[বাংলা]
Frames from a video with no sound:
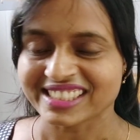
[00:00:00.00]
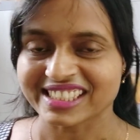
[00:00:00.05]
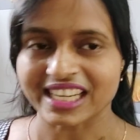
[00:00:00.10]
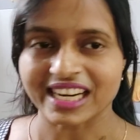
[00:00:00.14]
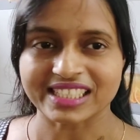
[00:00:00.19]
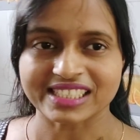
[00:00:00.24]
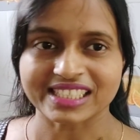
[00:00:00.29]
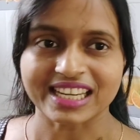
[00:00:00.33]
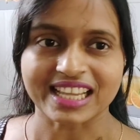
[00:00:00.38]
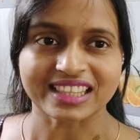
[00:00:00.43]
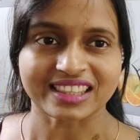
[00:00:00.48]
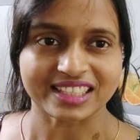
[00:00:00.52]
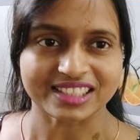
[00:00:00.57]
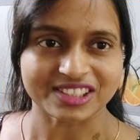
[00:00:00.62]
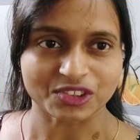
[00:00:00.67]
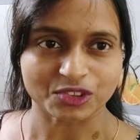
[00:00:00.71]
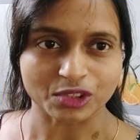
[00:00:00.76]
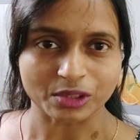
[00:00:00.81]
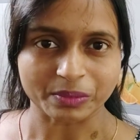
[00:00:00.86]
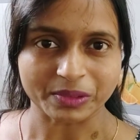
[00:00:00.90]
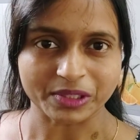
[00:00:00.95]
যারা যারা আন্দাজ
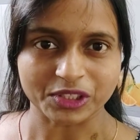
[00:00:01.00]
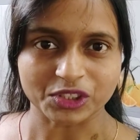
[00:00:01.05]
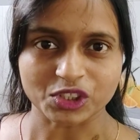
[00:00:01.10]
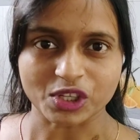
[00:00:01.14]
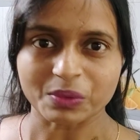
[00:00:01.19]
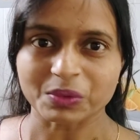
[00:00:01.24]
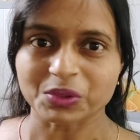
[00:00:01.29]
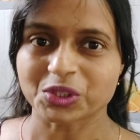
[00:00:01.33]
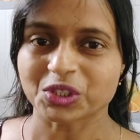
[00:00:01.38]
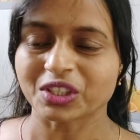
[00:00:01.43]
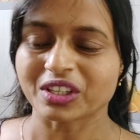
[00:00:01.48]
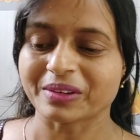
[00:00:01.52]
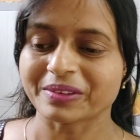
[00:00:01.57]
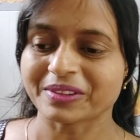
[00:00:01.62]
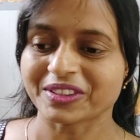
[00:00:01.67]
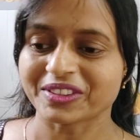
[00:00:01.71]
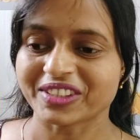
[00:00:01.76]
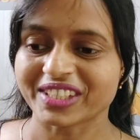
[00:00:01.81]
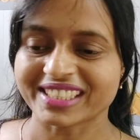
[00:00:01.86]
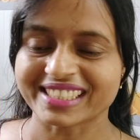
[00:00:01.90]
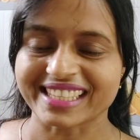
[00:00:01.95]
করতে পেরেছো অবশ্যই
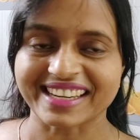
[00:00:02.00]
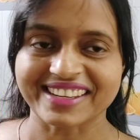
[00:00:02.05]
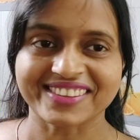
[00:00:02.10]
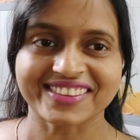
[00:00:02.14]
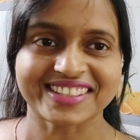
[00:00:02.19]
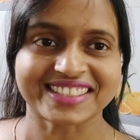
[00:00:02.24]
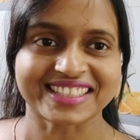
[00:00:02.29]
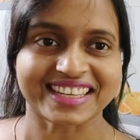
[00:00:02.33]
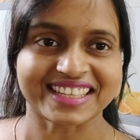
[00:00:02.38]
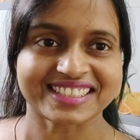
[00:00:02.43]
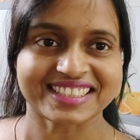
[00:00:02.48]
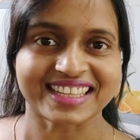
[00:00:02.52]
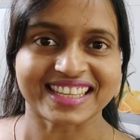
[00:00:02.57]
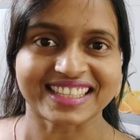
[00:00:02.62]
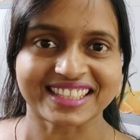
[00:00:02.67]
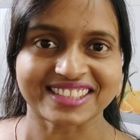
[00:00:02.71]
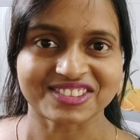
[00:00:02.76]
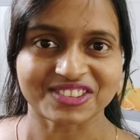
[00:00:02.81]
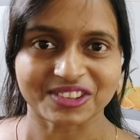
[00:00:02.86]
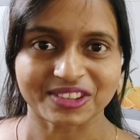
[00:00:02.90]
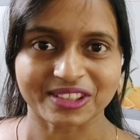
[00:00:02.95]
কমেন্ট করে জানিও যারা যারা
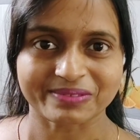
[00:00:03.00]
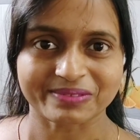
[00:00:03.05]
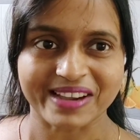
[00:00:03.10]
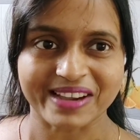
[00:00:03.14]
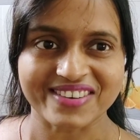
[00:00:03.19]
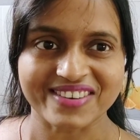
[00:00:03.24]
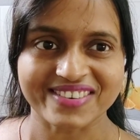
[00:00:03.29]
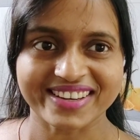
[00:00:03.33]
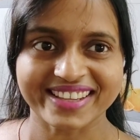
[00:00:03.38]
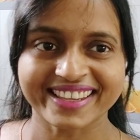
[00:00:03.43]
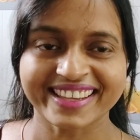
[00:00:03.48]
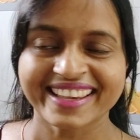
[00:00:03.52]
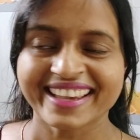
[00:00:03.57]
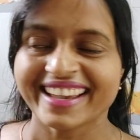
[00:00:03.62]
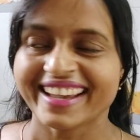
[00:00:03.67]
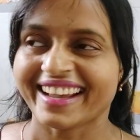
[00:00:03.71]
আন্দাজ করতে নি